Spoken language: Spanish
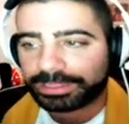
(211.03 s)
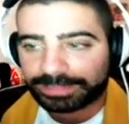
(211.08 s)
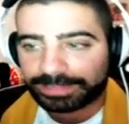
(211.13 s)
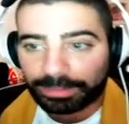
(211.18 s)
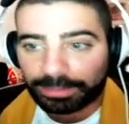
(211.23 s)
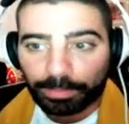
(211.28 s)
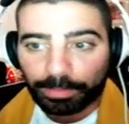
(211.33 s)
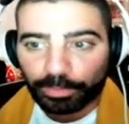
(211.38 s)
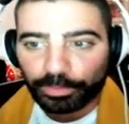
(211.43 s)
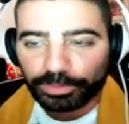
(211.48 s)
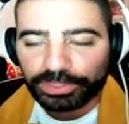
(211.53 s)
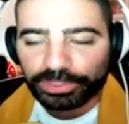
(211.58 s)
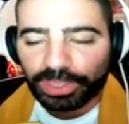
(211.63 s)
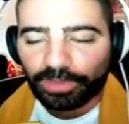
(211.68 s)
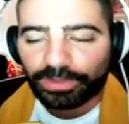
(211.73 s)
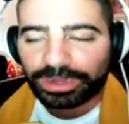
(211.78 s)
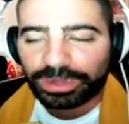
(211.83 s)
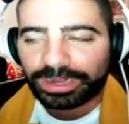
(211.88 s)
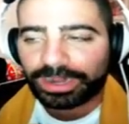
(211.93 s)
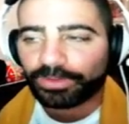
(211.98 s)
que estaba
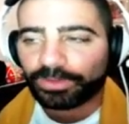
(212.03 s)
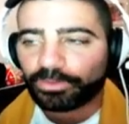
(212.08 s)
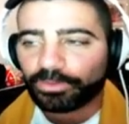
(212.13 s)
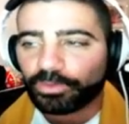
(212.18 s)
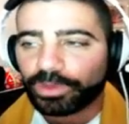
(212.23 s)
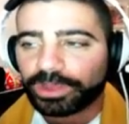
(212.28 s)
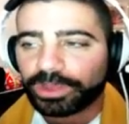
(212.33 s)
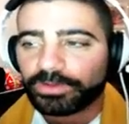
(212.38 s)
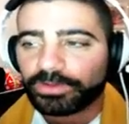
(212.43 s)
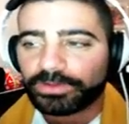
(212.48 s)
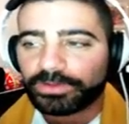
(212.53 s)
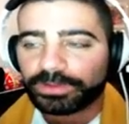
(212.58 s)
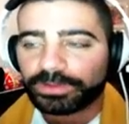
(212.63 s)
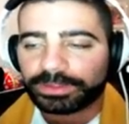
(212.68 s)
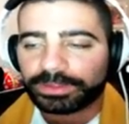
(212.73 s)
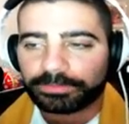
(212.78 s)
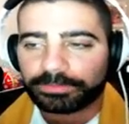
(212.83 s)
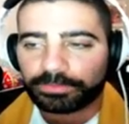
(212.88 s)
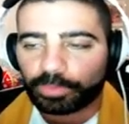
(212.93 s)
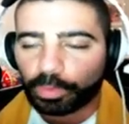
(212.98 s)
apuntado en el juego
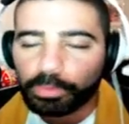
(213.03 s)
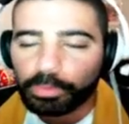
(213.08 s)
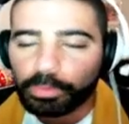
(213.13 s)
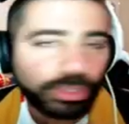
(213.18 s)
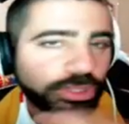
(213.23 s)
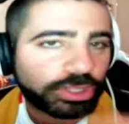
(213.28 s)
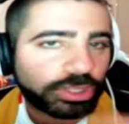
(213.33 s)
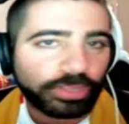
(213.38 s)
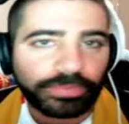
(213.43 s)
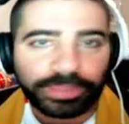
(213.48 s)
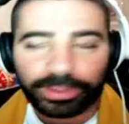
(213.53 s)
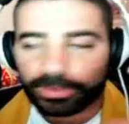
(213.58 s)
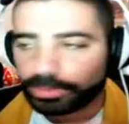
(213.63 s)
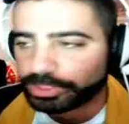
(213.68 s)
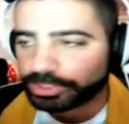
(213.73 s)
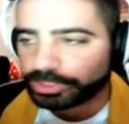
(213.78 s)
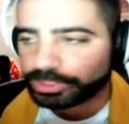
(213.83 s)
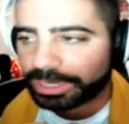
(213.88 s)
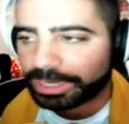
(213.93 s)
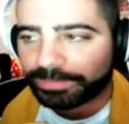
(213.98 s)
un montón de
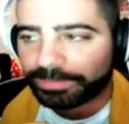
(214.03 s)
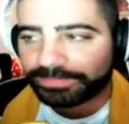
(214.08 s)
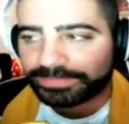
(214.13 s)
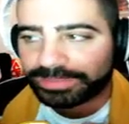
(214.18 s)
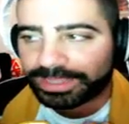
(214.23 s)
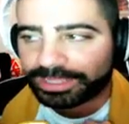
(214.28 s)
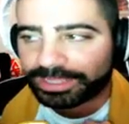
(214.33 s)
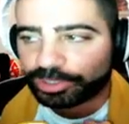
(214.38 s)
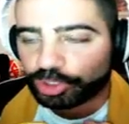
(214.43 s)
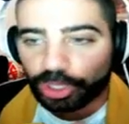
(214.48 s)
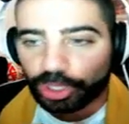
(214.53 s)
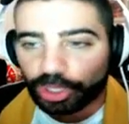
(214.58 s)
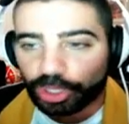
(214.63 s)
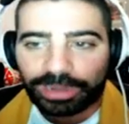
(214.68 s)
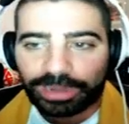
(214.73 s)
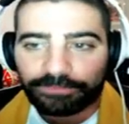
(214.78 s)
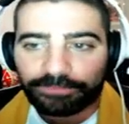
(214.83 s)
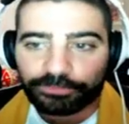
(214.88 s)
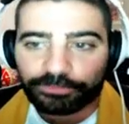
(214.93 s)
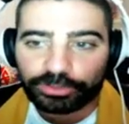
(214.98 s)
cosas. Le mandé
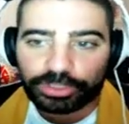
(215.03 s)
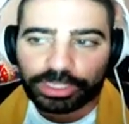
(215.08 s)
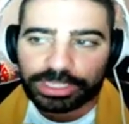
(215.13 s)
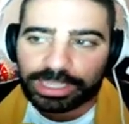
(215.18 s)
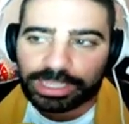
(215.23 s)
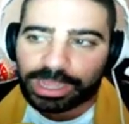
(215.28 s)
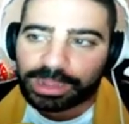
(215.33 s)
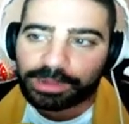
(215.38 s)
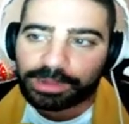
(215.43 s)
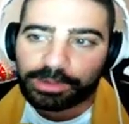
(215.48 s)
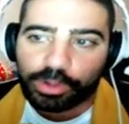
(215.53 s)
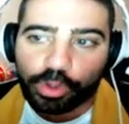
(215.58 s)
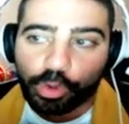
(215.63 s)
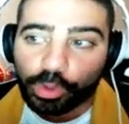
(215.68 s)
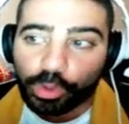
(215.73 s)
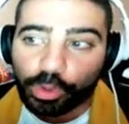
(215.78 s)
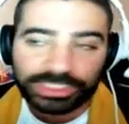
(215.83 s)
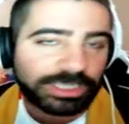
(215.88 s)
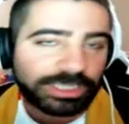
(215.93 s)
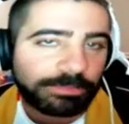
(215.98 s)
todas las fotos y ya
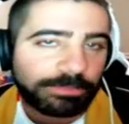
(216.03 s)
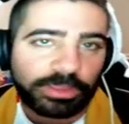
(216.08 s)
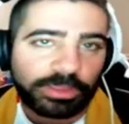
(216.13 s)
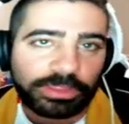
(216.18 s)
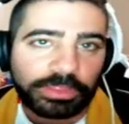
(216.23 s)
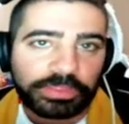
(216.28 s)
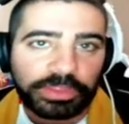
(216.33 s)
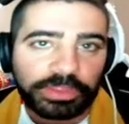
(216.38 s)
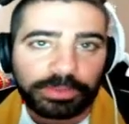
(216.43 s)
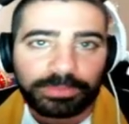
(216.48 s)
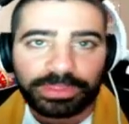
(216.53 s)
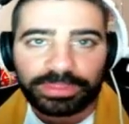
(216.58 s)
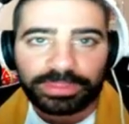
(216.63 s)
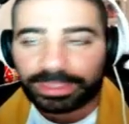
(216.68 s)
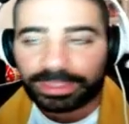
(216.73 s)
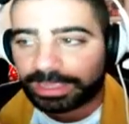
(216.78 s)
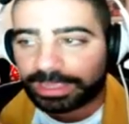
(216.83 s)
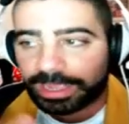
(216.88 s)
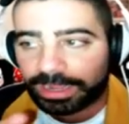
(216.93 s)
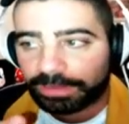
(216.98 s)
no han sabido decirme
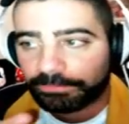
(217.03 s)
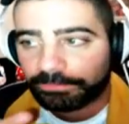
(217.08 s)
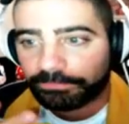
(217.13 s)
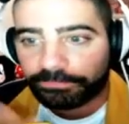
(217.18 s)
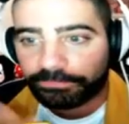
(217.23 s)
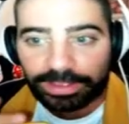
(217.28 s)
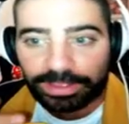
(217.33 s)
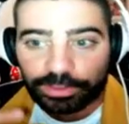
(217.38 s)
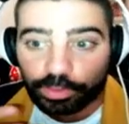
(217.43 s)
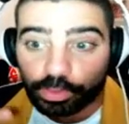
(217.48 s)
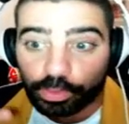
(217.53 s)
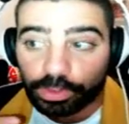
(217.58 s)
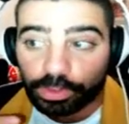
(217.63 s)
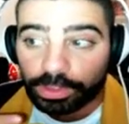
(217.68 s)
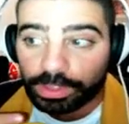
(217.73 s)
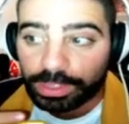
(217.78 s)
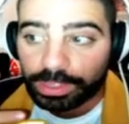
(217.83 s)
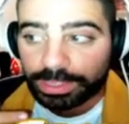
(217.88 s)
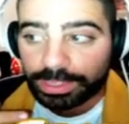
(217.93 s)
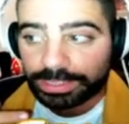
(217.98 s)
de que el fallo
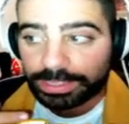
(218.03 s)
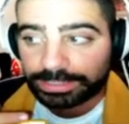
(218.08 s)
